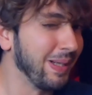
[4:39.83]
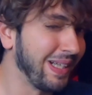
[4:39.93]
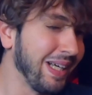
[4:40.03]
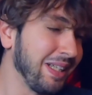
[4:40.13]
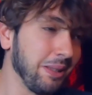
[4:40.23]

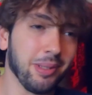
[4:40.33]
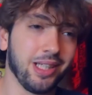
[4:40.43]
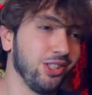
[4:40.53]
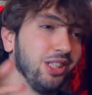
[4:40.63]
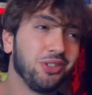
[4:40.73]
meccaniche
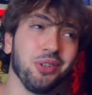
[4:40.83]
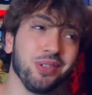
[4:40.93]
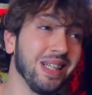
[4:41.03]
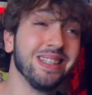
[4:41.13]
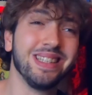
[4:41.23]
perché ce ne
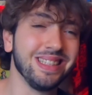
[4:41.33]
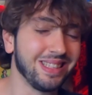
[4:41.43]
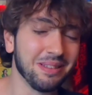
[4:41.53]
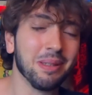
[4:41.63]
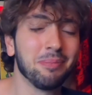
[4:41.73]
sono
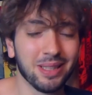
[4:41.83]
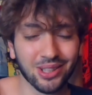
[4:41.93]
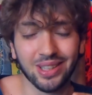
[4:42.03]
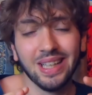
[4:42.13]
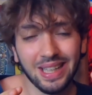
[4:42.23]
tantissime,
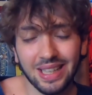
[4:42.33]
però